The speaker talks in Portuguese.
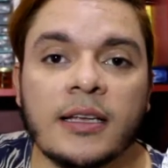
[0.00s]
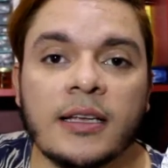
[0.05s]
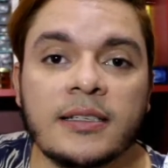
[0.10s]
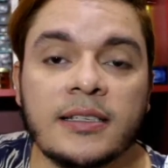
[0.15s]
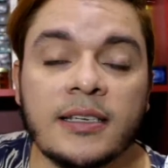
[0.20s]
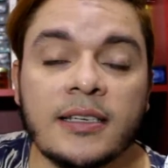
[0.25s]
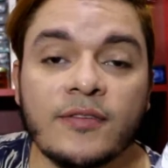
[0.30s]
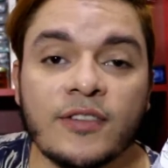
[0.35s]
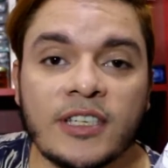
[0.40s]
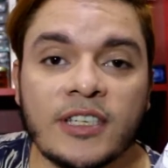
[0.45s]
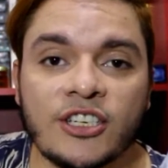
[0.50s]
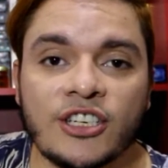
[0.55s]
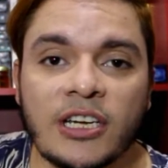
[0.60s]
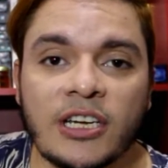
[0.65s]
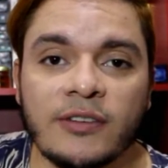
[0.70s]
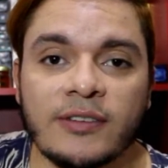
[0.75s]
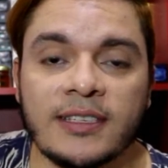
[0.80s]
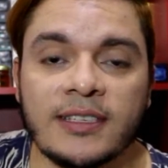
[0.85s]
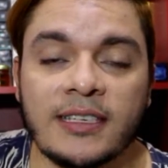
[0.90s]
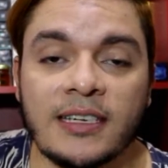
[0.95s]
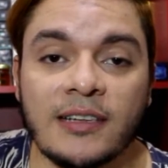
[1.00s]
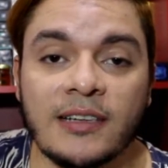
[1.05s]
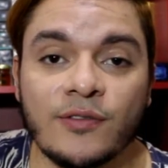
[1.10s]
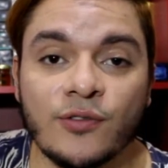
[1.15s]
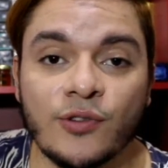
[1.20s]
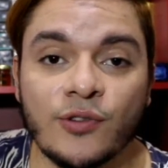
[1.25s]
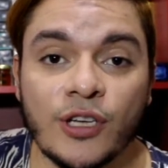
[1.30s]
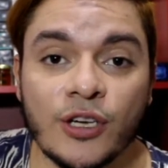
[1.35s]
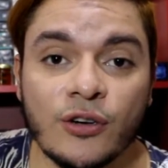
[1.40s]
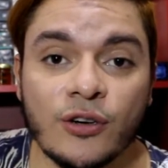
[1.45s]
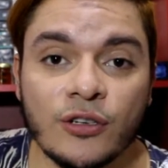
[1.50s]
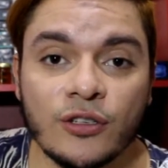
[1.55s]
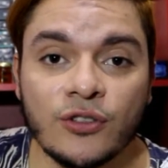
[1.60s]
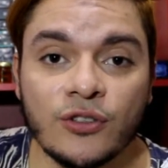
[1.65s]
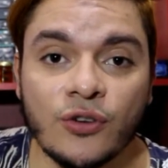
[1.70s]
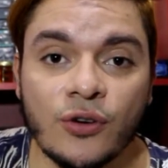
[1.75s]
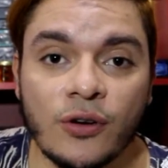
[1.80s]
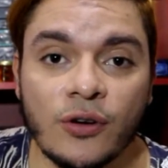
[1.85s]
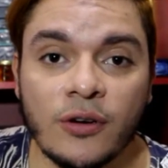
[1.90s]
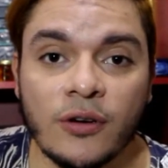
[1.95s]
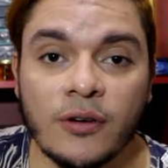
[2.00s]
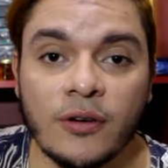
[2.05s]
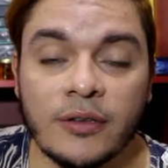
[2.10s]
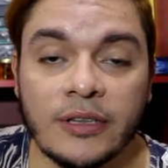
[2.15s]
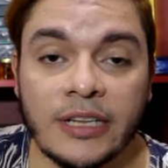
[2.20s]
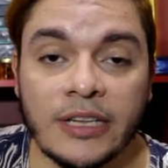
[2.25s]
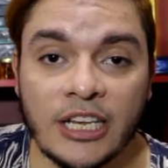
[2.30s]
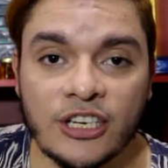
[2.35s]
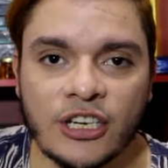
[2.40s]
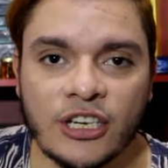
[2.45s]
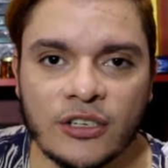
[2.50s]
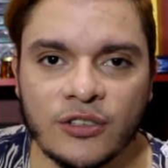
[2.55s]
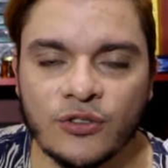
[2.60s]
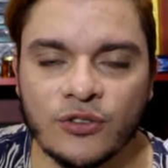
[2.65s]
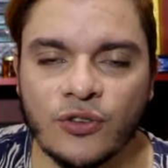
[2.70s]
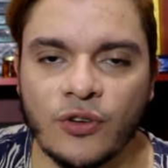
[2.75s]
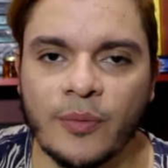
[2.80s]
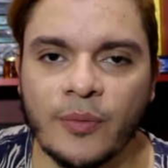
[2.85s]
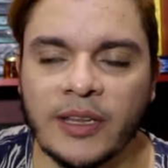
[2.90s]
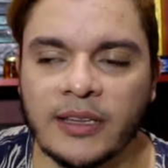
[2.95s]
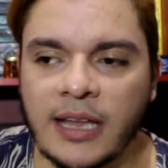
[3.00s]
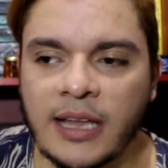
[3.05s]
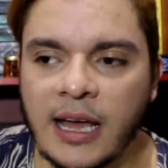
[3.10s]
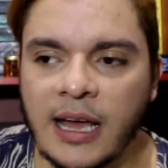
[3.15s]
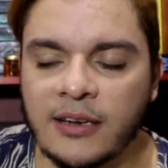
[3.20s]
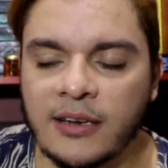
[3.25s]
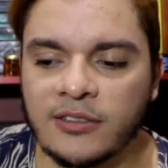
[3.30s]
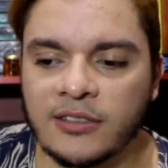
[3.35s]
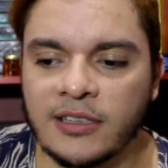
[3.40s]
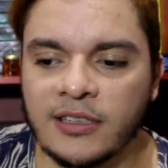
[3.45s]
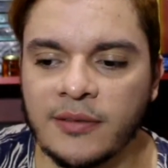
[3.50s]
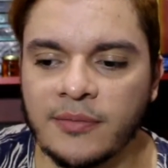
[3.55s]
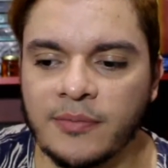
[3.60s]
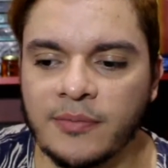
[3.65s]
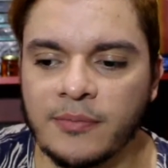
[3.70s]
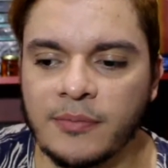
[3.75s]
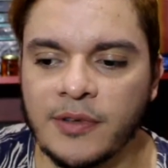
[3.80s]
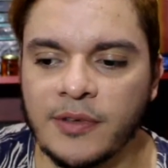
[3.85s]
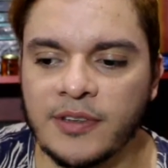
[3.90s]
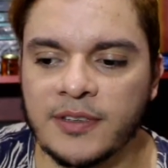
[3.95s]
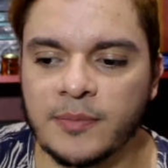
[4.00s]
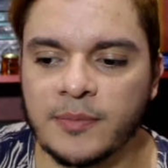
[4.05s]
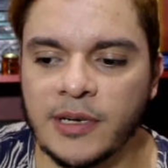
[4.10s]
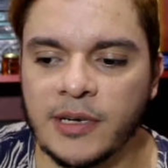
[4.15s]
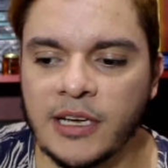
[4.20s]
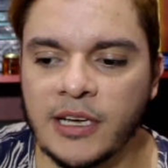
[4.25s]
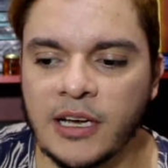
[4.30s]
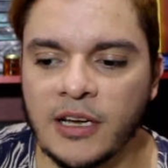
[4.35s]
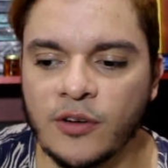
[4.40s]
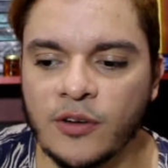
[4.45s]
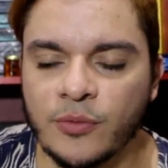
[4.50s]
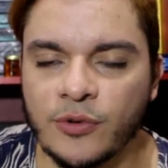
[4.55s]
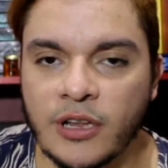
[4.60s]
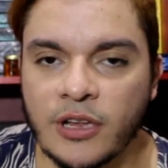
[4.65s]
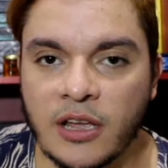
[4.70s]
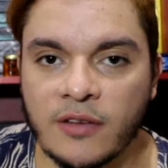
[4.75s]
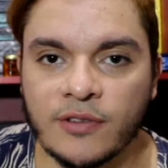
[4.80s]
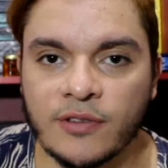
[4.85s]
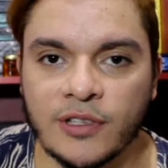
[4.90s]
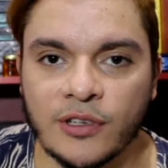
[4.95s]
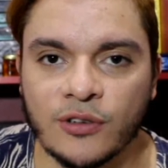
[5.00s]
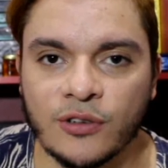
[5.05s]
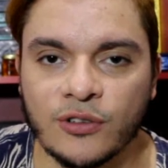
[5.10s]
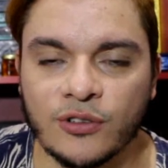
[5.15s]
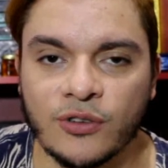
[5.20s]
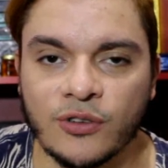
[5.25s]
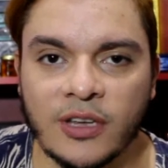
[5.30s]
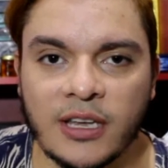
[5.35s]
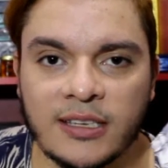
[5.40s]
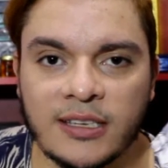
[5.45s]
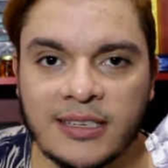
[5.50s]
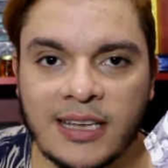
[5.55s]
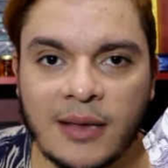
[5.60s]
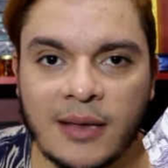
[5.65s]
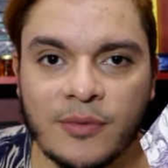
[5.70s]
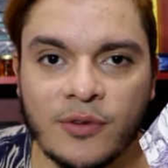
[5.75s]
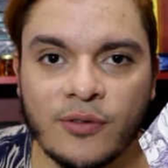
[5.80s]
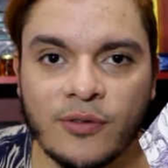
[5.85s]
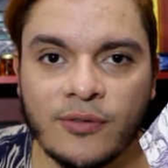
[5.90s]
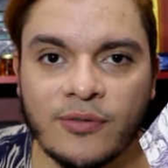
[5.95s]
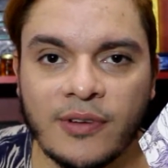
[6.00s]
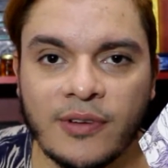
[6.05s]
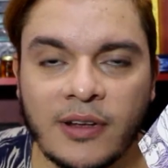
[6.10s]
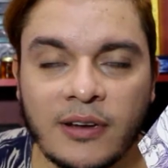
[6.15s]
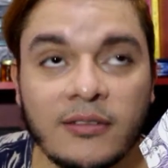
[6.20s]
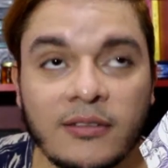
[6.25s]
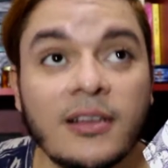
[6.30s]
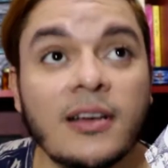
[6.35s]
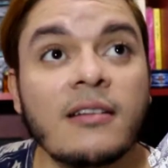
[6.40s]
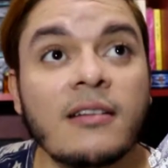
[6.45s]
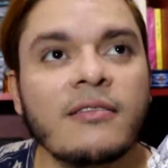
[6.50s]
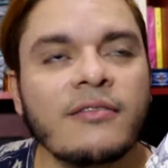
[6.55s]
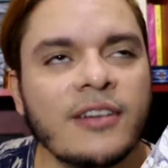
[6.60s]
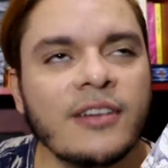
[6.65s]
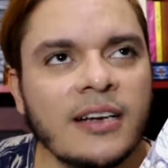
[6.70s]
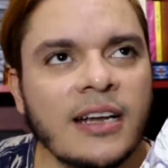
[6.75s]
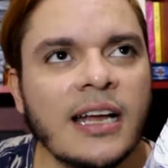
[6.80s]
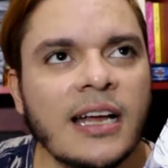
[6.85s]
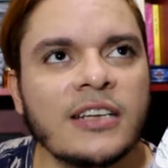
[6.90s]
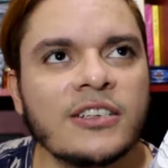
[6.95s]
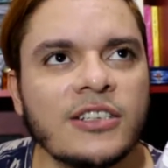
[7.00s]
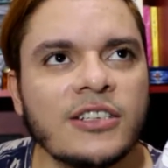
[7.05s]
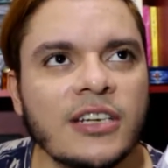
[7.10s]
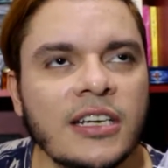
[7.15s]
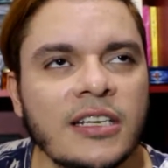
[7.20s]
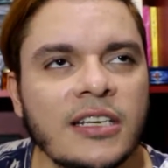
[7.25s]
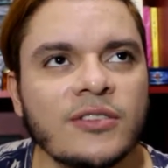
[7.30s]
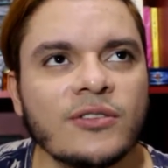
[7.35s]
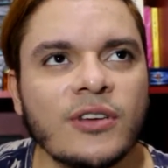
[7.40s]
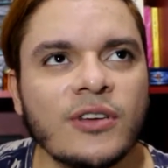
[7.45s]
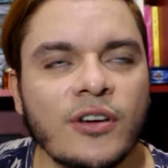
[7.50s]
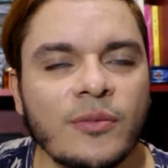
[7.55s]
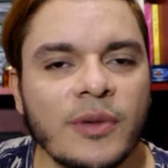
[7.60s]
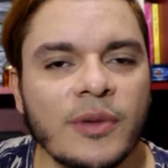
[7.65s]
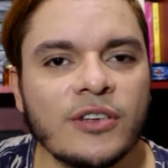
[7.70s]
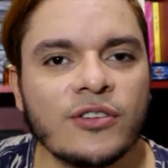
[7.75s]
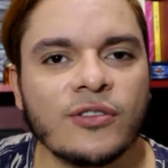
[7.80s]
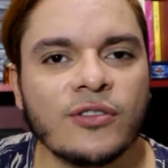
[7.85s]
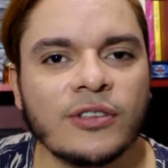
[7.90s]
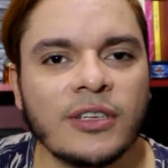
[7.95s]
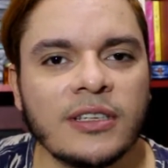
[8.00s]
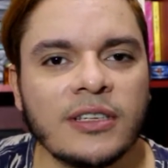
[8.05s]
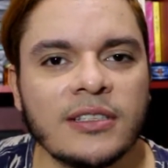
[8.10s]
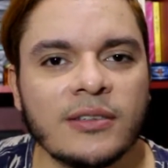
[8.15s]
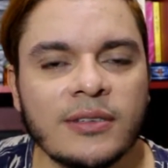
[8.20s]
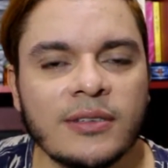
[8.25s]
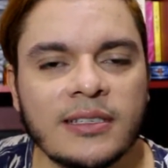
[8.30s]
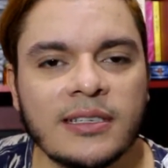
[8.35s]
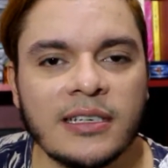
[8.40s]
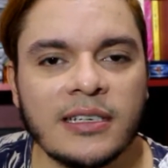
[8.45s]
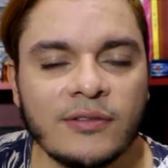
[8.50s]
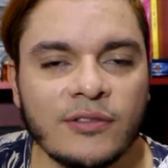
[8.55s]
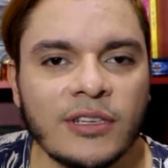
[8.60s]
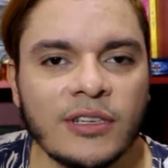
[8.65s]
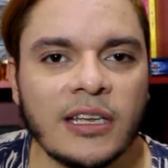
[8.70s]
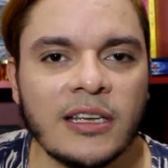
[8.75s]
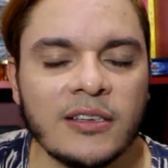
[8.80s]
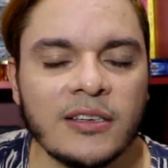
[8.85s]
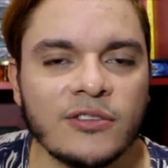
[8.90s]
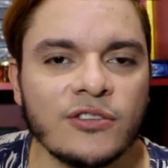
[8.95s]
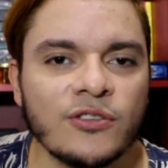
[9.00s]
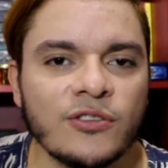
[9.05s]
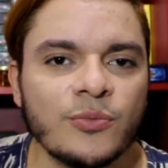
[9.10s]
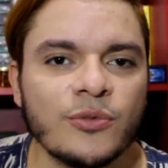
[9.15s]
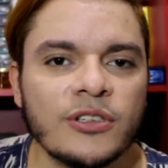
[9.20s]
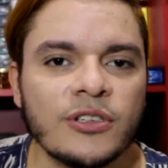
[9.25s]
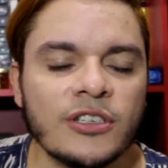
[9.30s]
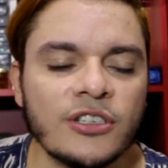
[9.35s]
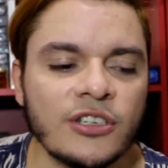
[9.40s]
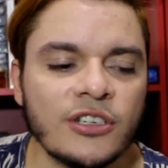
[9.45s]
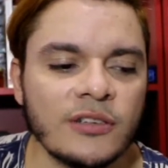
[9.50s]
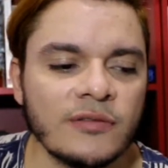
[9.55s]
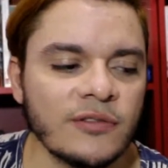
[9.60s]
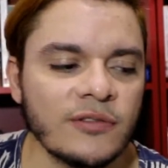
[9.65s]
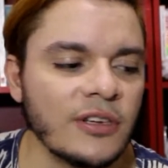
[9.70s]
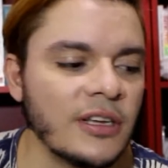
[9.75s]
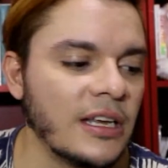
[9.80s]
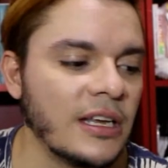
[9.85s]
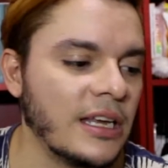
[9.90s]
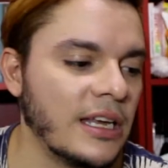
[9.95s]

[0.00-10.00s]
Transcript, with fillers: Se você já leu esse livro e gostou, deixa nos comentários, né, me explicando por que, que você gostou. Quem sabe eu falo, não, é verdade, né, isso realmente aconteceu. Esse livro tem isso de positivo